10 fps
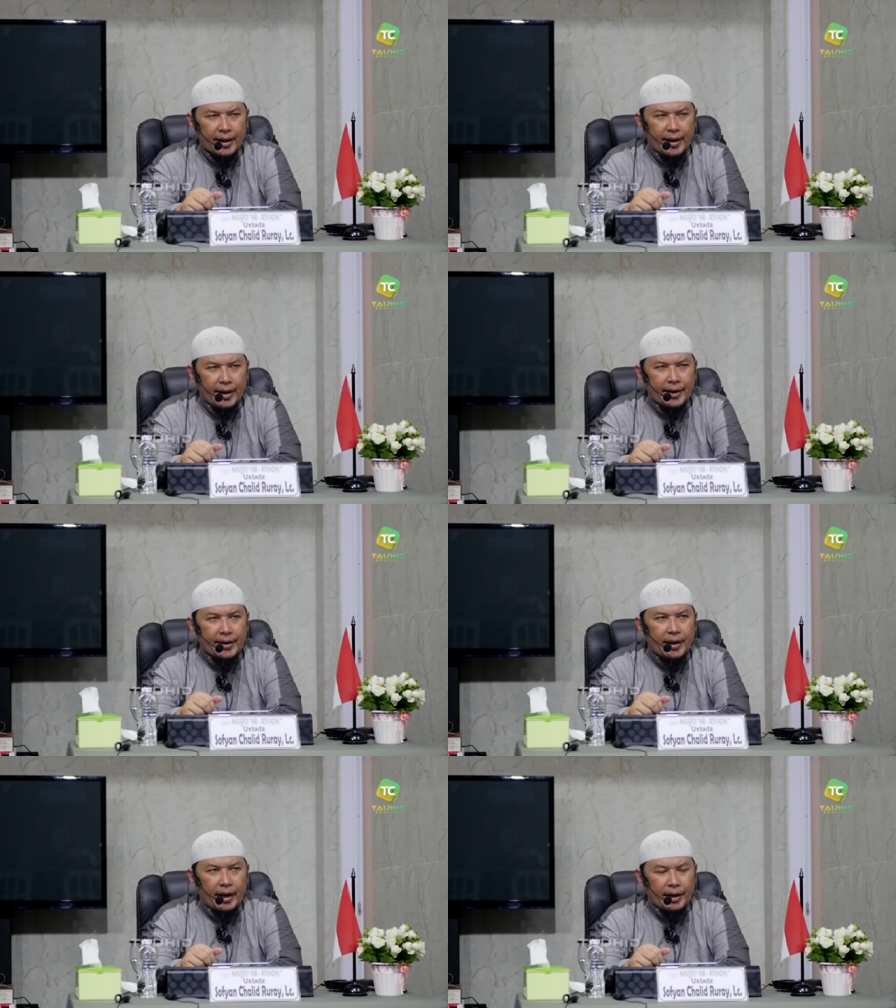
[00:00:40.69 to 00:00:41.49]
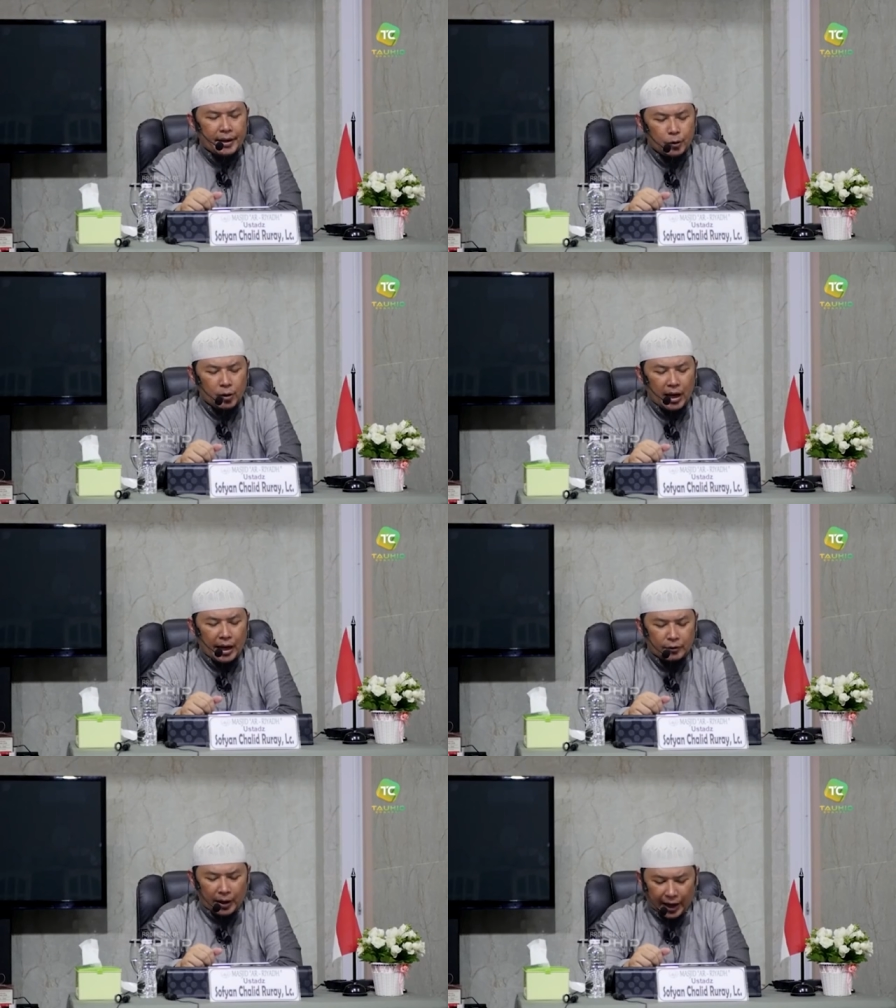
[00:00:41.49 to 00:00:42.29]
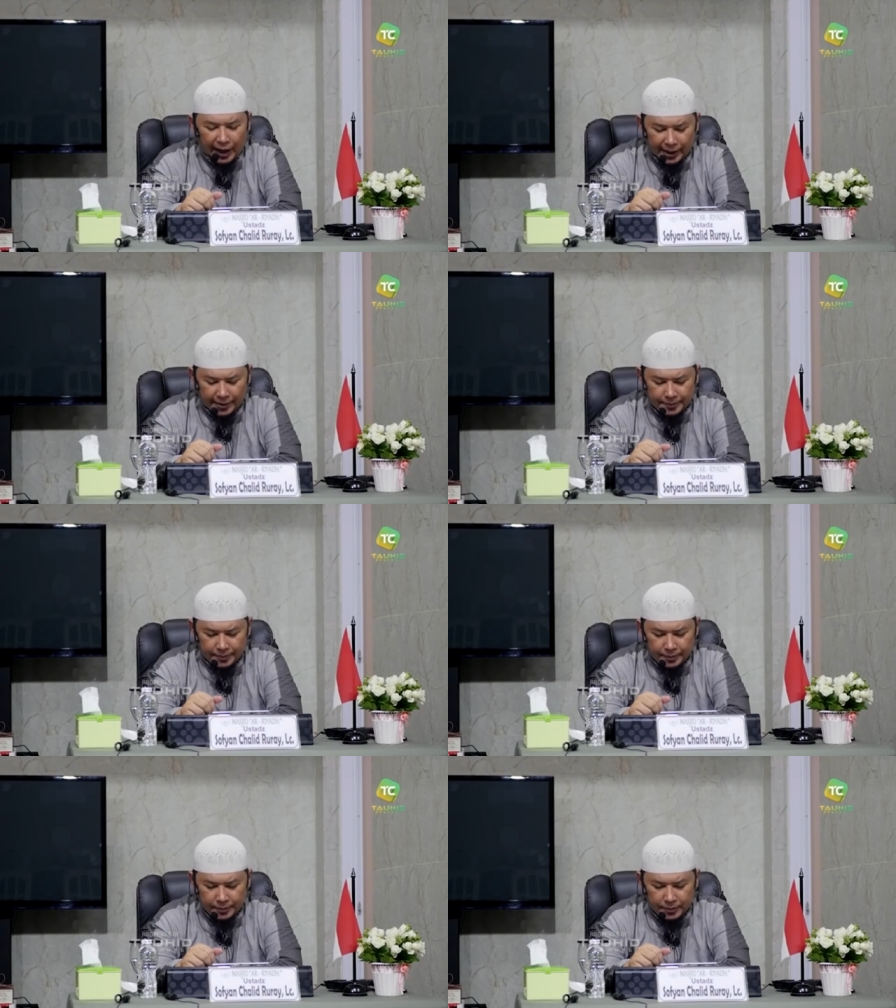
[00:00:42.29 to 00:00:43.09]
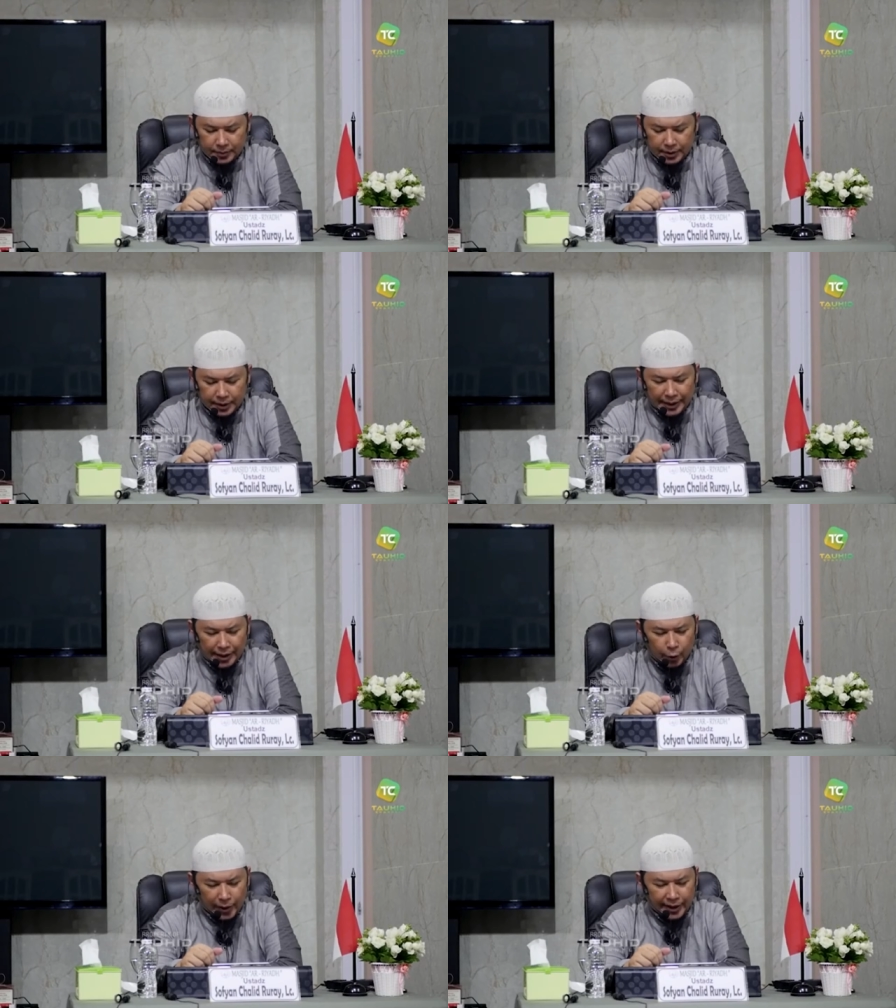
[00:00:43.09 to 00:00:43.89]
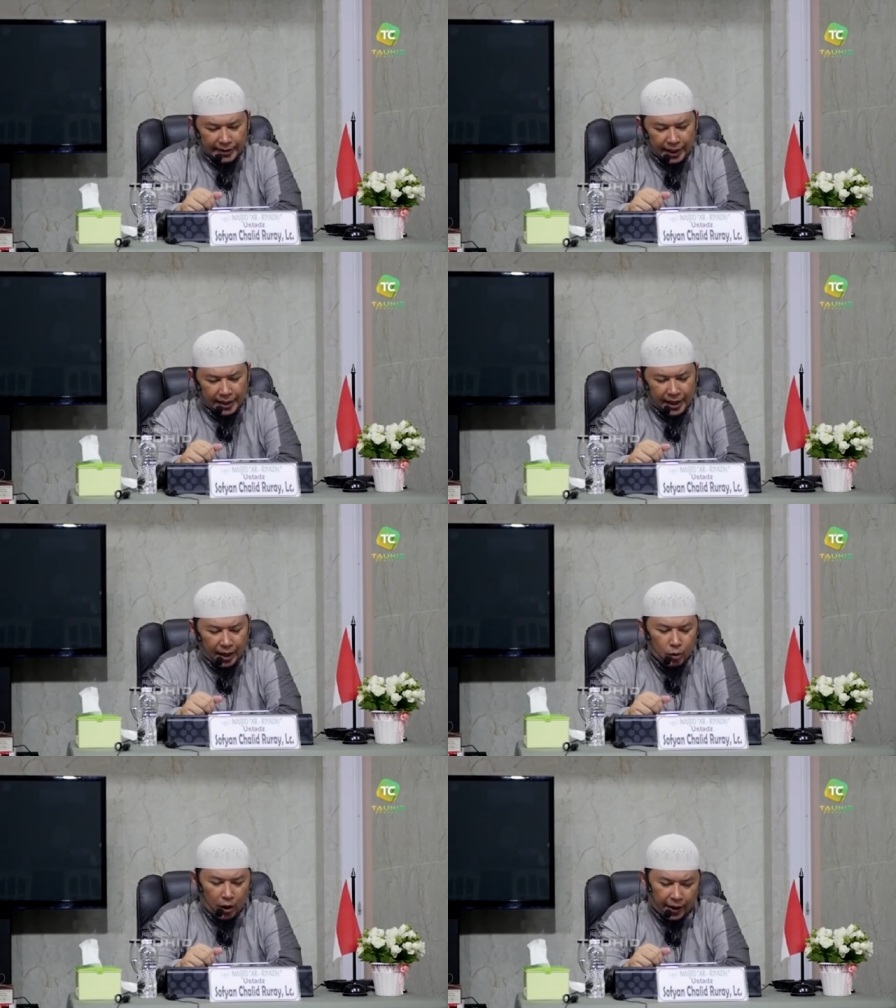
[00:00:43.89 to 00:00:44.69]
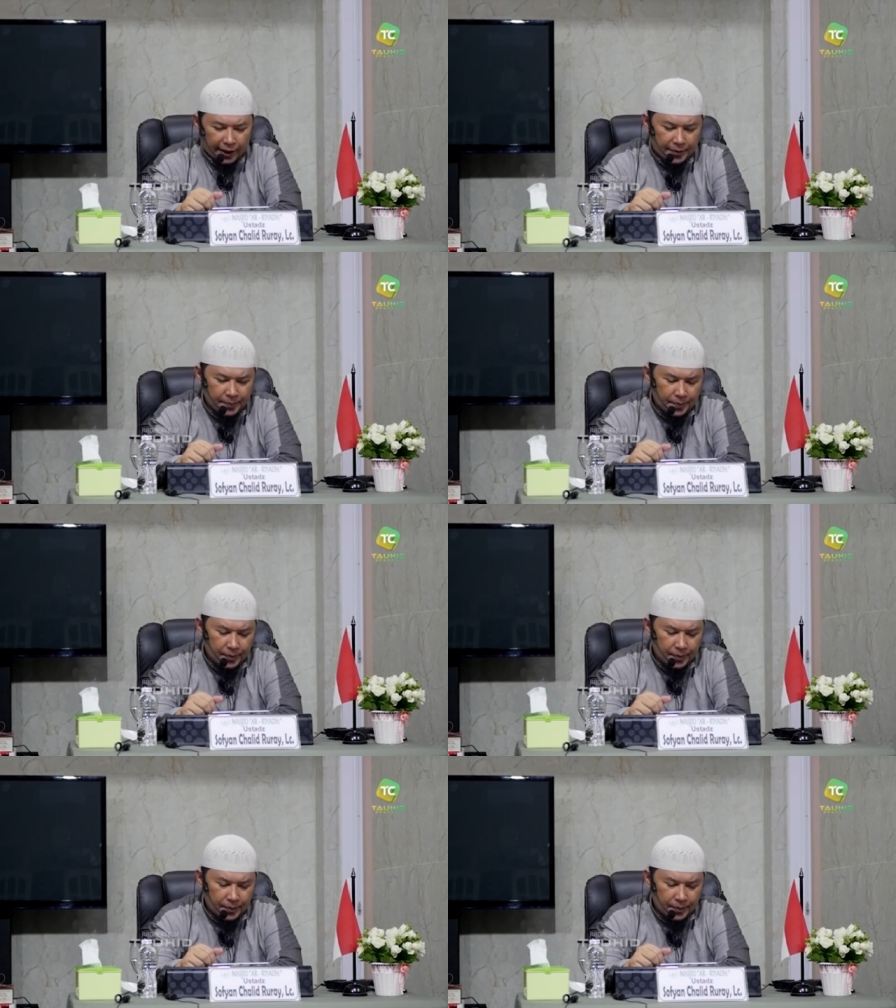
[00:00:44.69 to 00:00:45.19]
dan Idul Adha. Diriwayatkan Al-Bukhari.